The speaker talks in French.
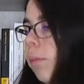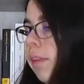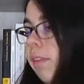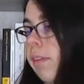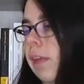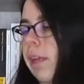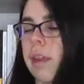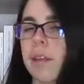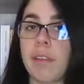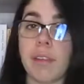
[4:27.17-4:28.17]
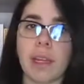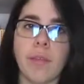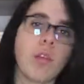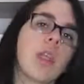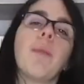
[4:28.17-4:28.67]
mais c'est un,
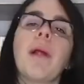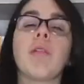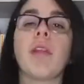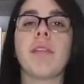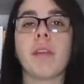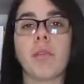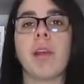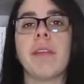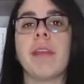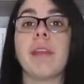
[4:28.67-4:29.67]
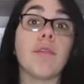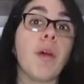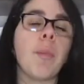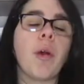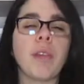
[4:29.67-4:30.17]
livre qui parle de la sexualité des
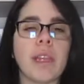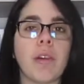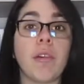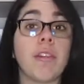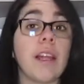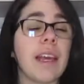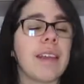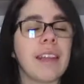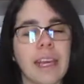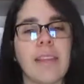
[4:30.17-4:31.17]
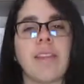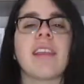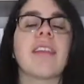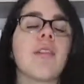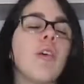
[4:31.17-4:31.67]
femmes en Iran et ça a l'air très
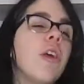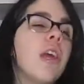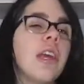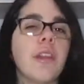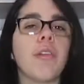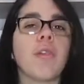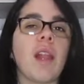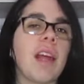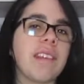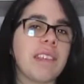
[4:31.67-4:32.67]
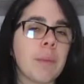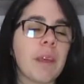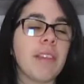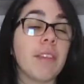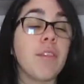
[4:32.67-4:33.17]
intéressant. Donc voilà, j'ai
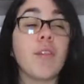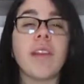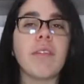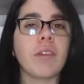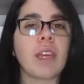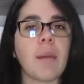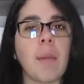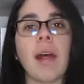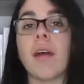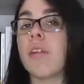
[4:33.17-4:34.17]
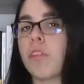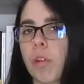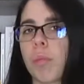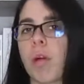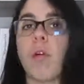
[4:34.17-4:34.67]
pris ces deux livres qu'elle m'a
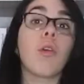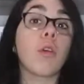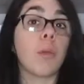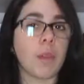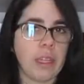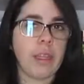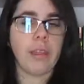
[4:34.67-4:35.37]
chaudement recommandés.